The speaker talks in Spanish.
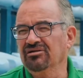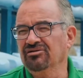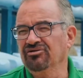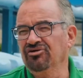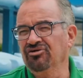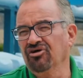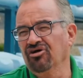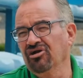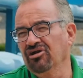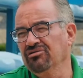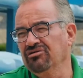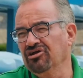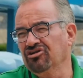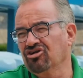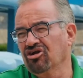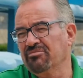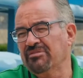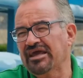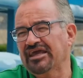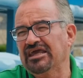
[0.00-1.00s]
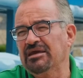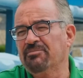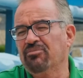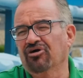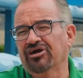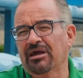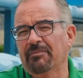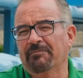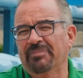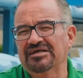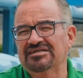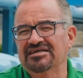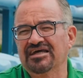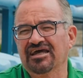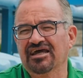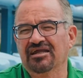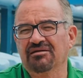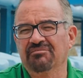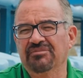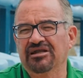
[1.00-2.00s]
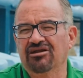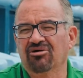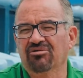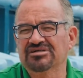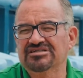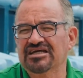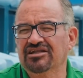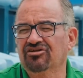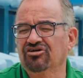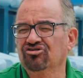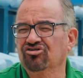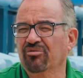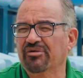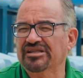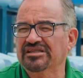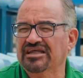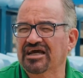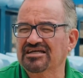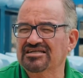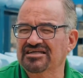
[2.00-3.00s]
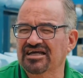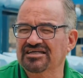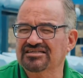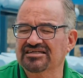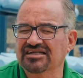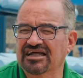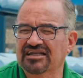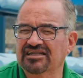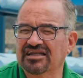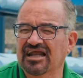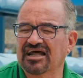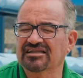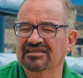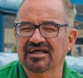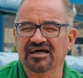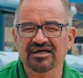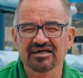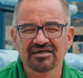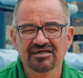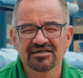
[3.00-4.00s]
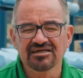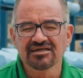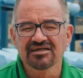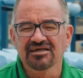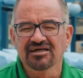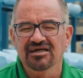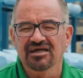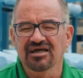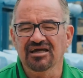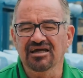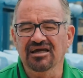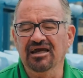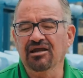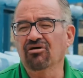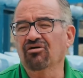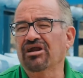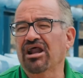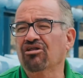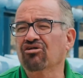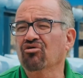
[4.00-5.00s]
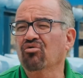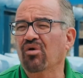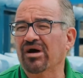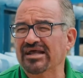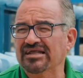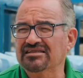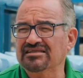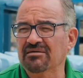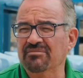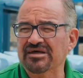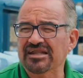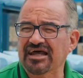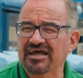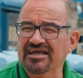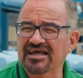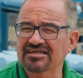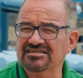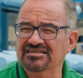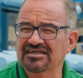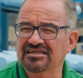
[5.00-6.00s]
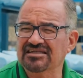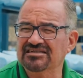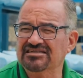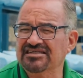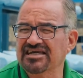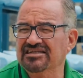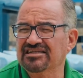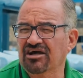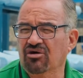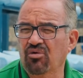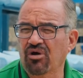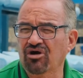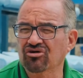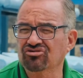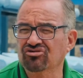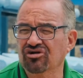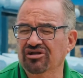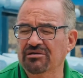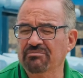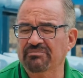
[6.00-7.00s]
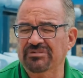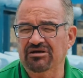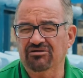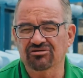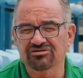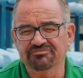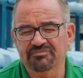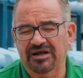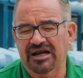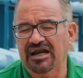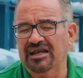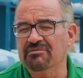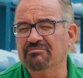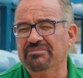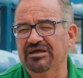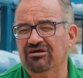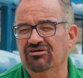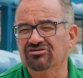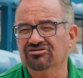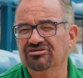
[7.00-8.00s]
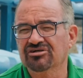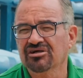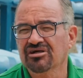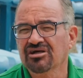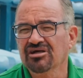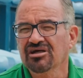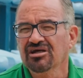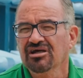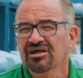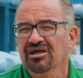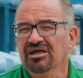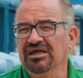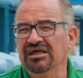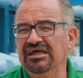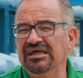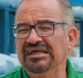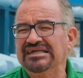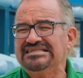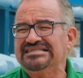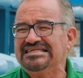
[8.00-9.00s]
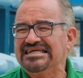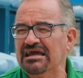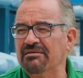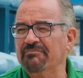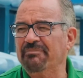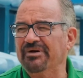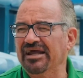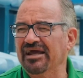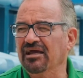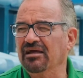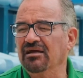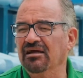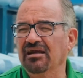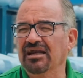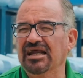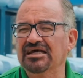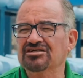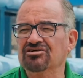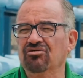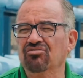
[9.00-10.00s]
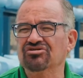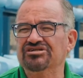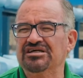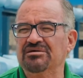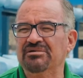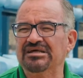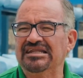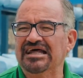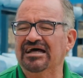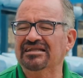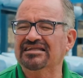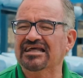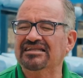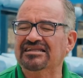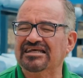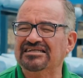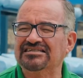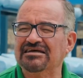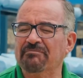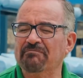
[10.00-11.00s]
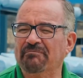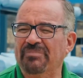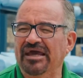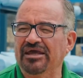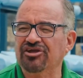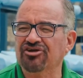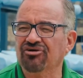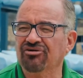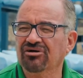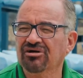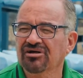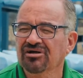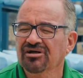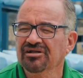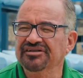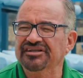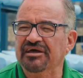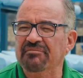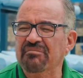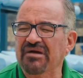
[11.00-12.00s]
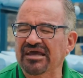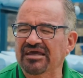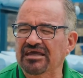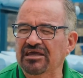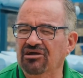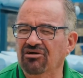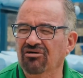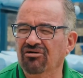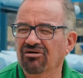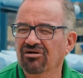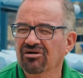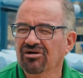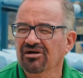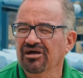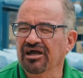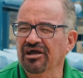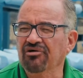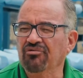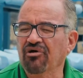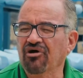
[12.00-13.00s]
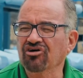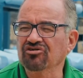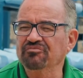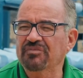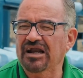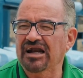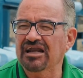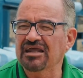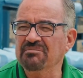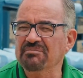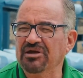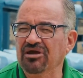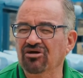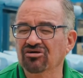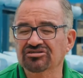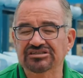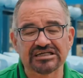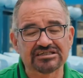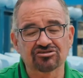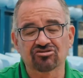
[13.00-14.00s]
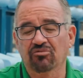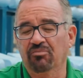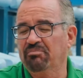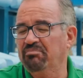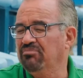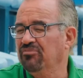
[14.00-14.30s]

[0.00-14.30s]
yo dentro de mi equipo que empecé en 1996 en Atlanta, eh, he logrado 40 medallas en 7 Juegos Olímpicos, Paralímpicos. Y siempre la exclusividad del desempeño de México en Juegos Paralímpicos es su